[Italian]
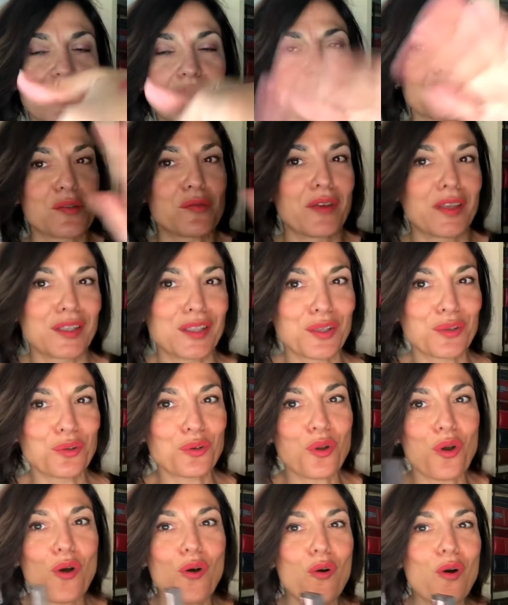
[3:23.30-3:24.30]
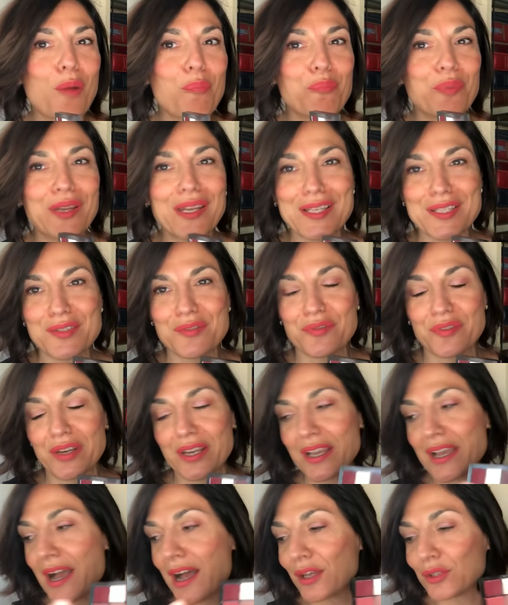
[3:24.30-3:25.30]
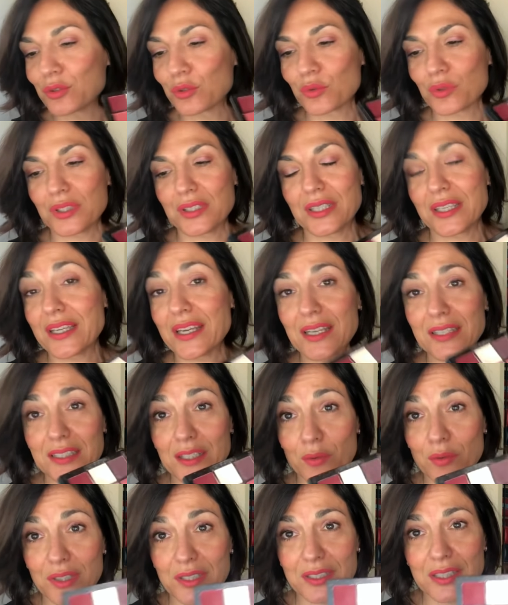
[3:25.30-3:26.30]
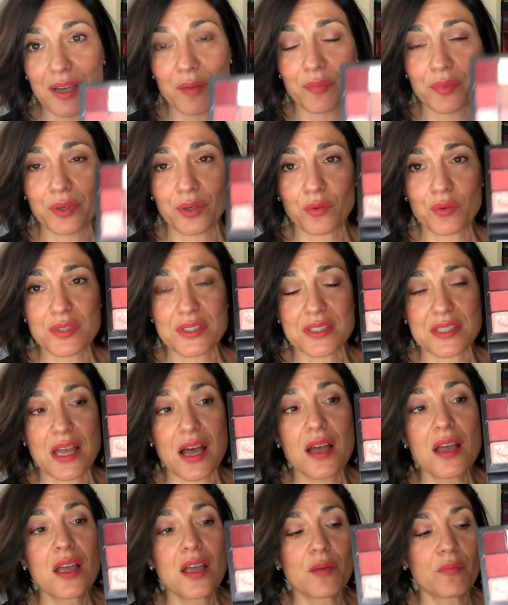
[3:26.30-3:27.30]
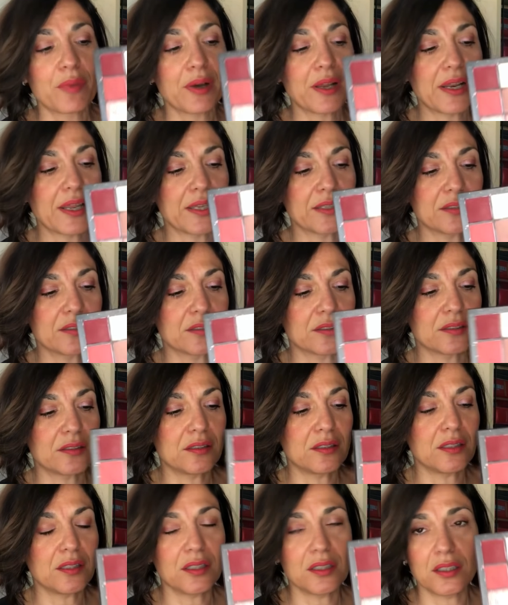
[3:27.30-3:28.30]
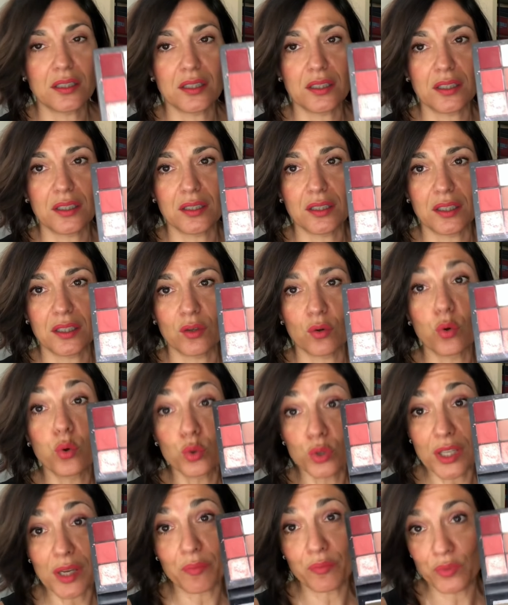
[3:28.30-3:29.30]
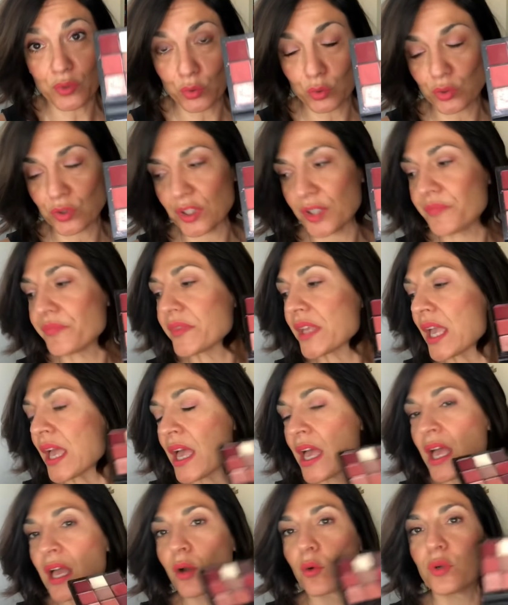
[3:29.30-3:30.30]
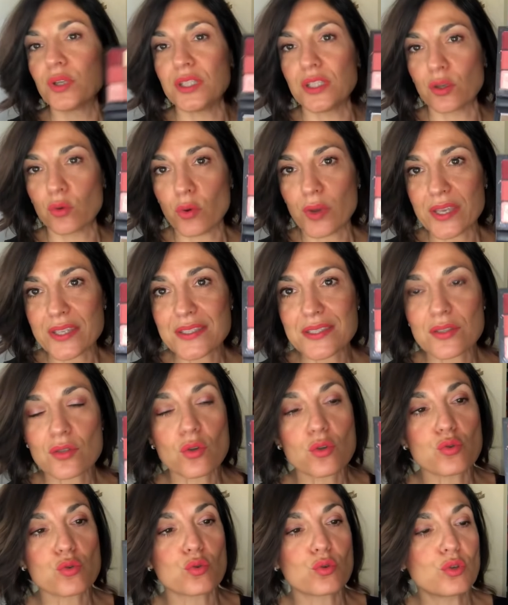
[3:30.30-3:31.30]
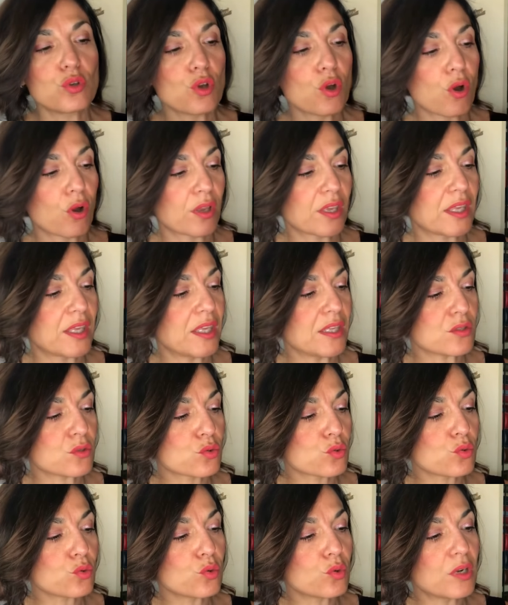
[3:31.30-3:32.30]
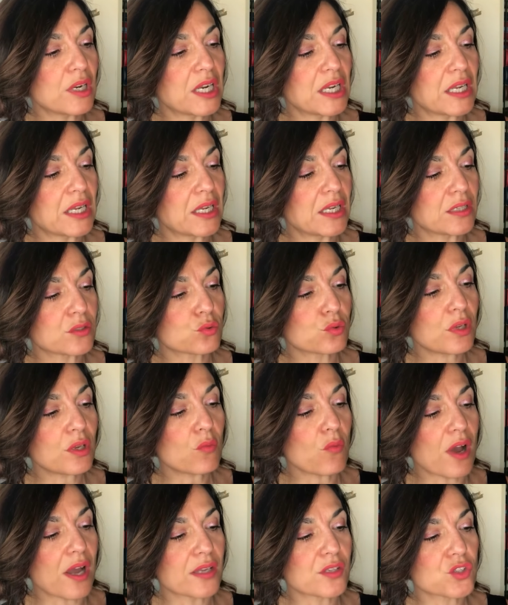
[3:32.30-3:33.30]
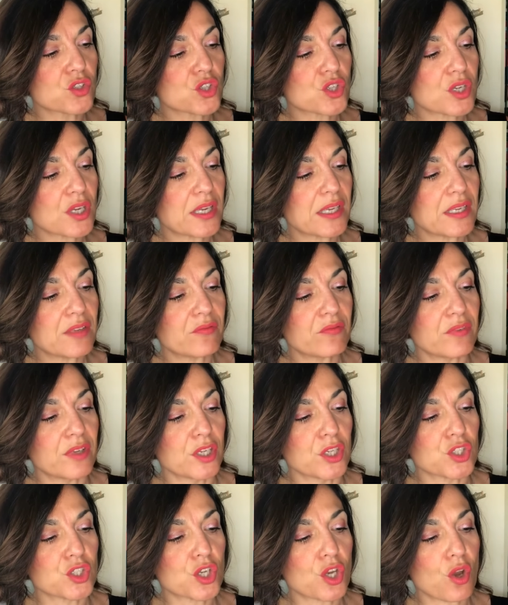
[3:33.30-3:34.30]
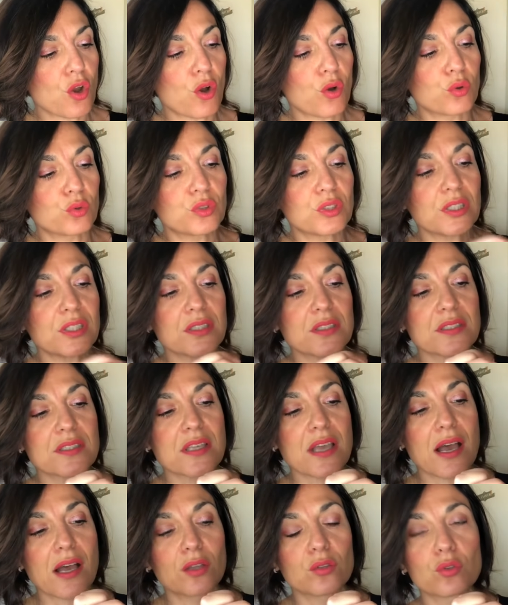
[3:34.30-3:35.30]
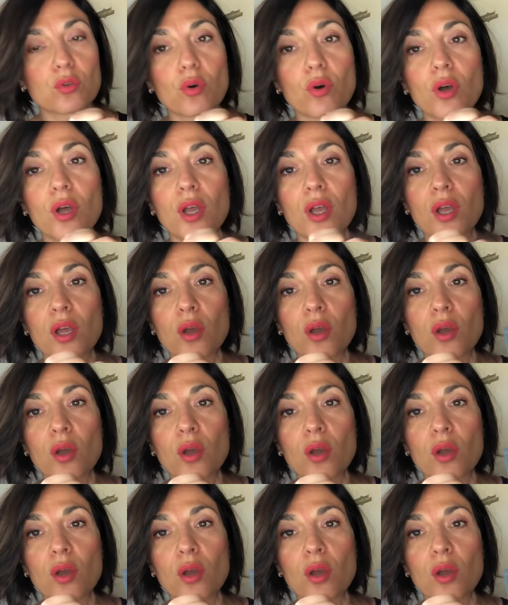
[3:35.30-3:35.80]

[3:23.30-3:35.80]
Si vede, non ho, ho appena sfregato, quindi grande qualità per questa palette di Huda Beauty quindi questo sugli occhi sul, sulle guance invece ho utilizzato